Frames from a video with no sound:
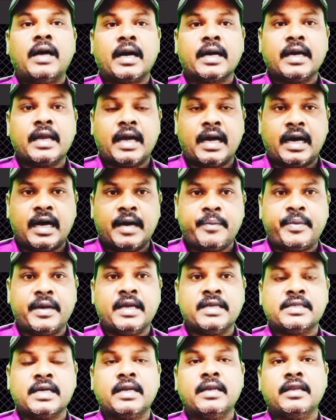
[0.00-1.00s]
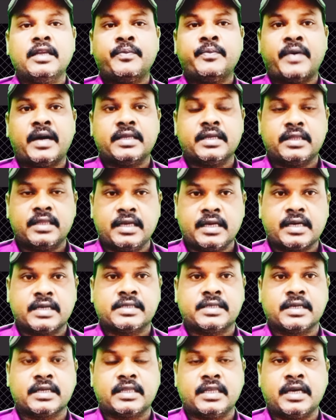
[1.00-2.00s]
अगर आप ऐसा हिफाजत नहीं कर
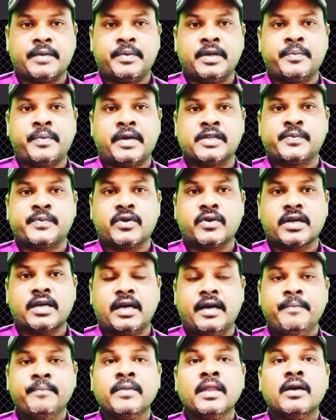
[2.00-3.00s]
सकते अपने पासपोर्ट का